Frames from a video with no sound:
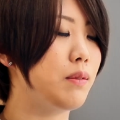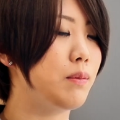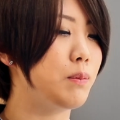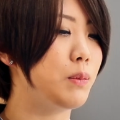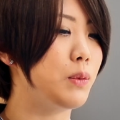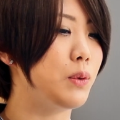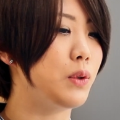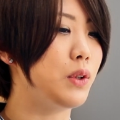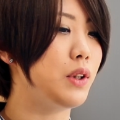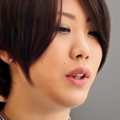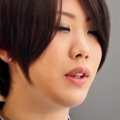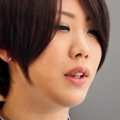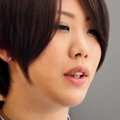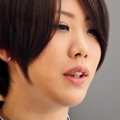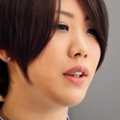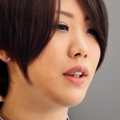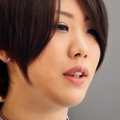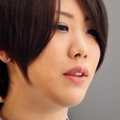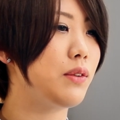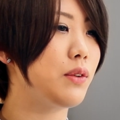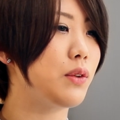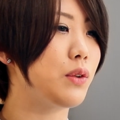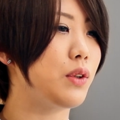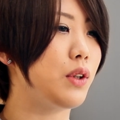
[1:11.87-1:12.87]
もう
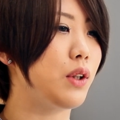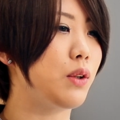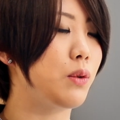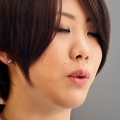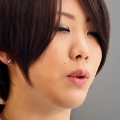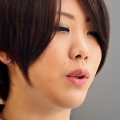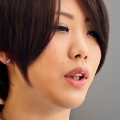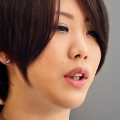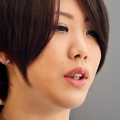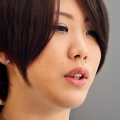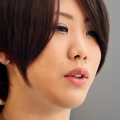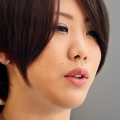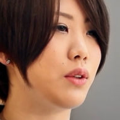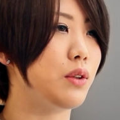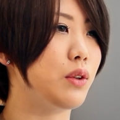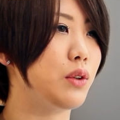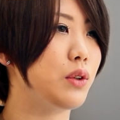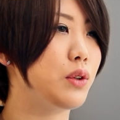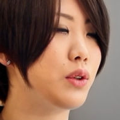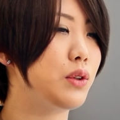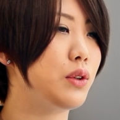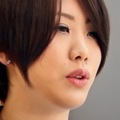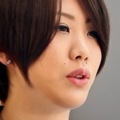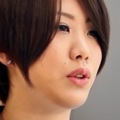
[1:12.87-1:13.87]
インターネットに公開すると
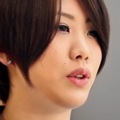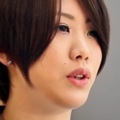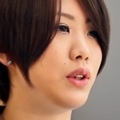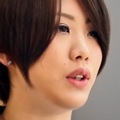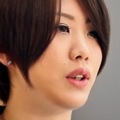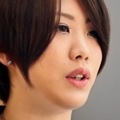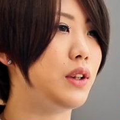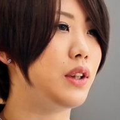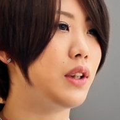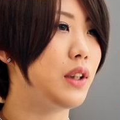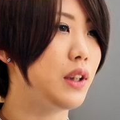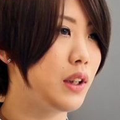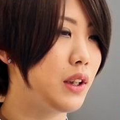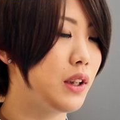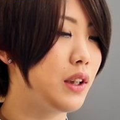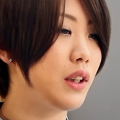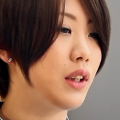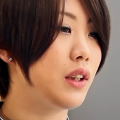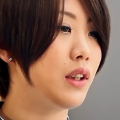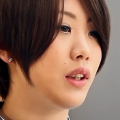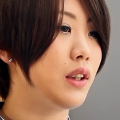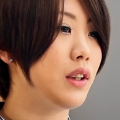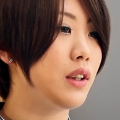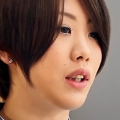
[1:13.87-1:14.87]
すぐに
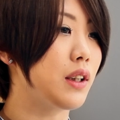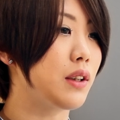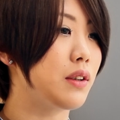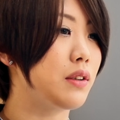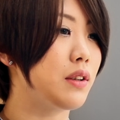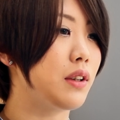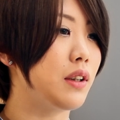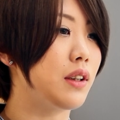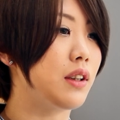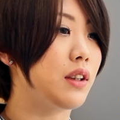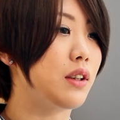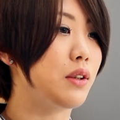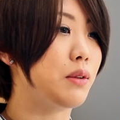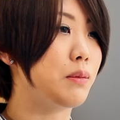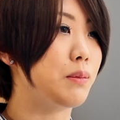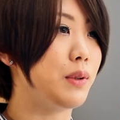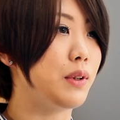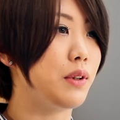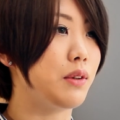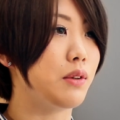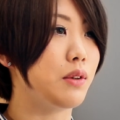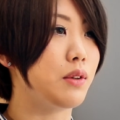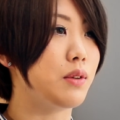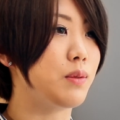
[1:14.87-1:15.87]
たくさん
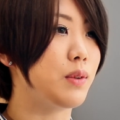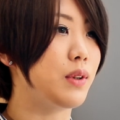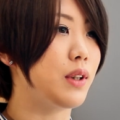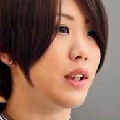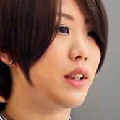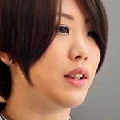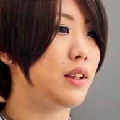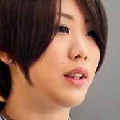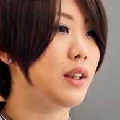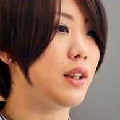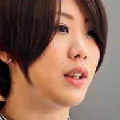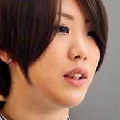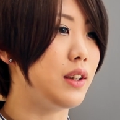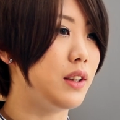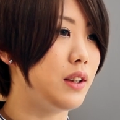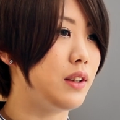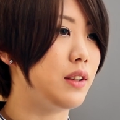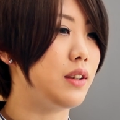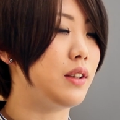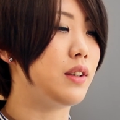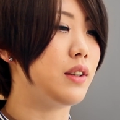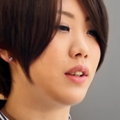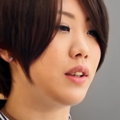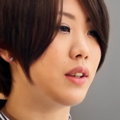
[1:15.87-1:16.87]
コメントをもらえたり
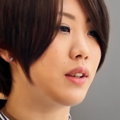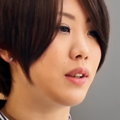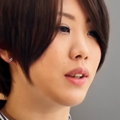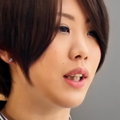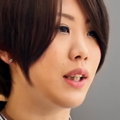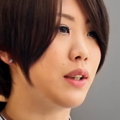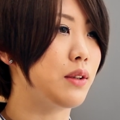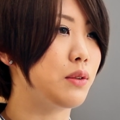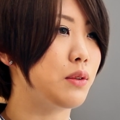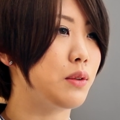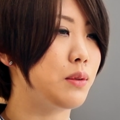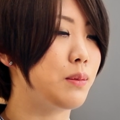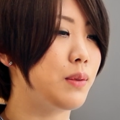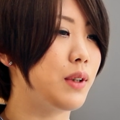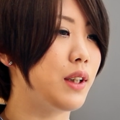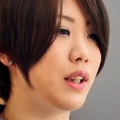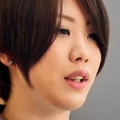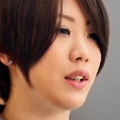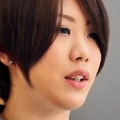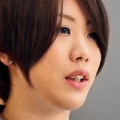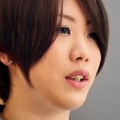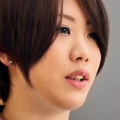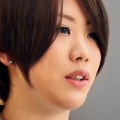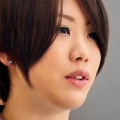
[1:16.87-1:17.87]
感想をもら
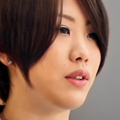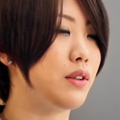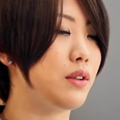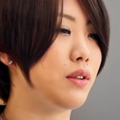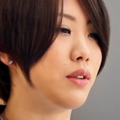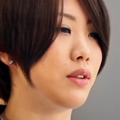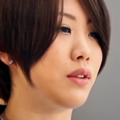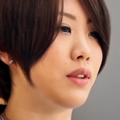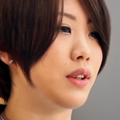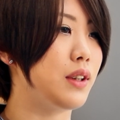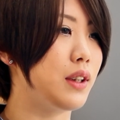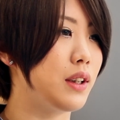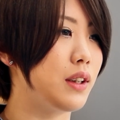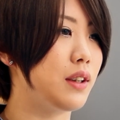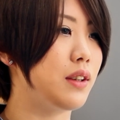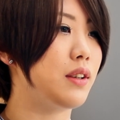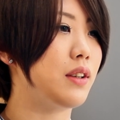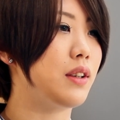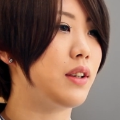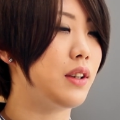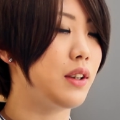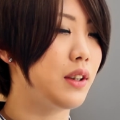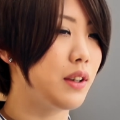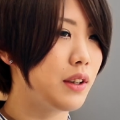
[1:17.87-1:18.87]
えたりするので
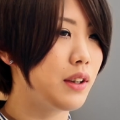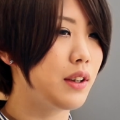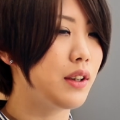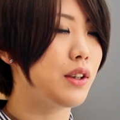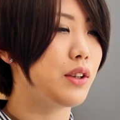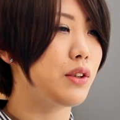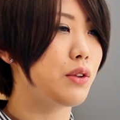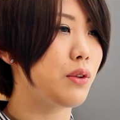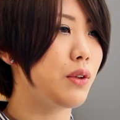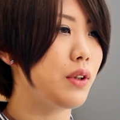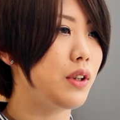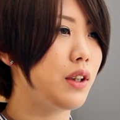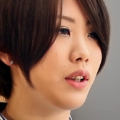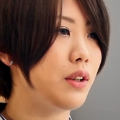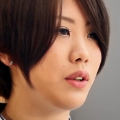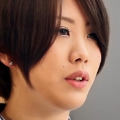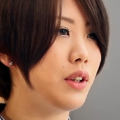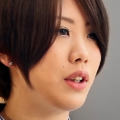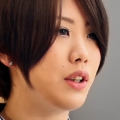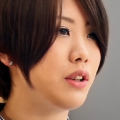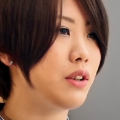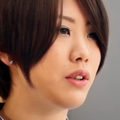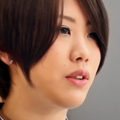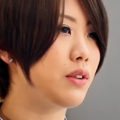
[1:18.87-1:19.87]
それが
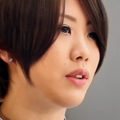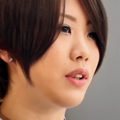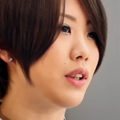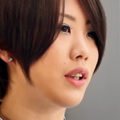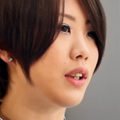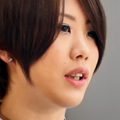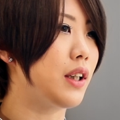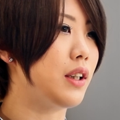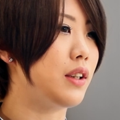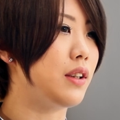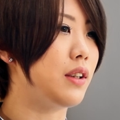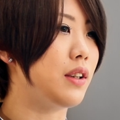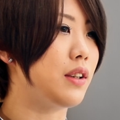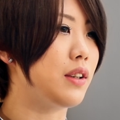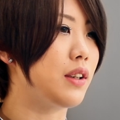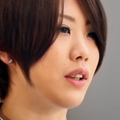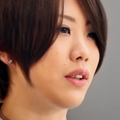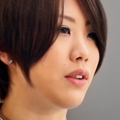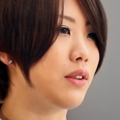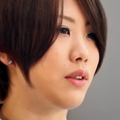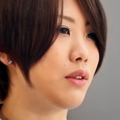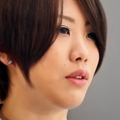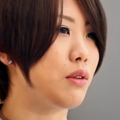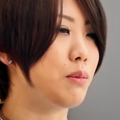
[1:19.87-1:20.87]
嬉しくて書いてい
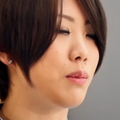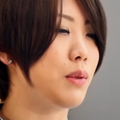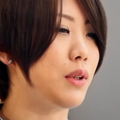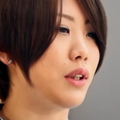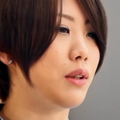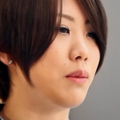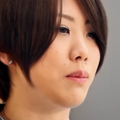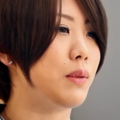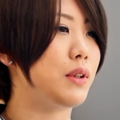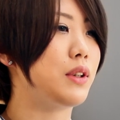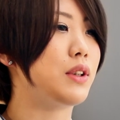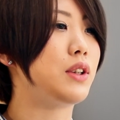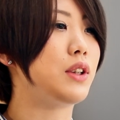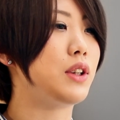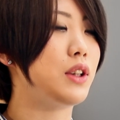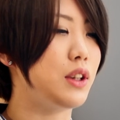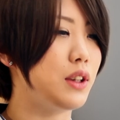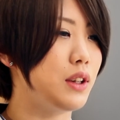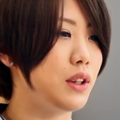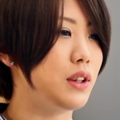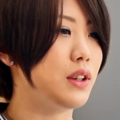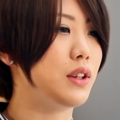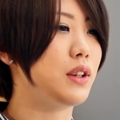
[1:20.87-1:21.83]
たっていうのもありますし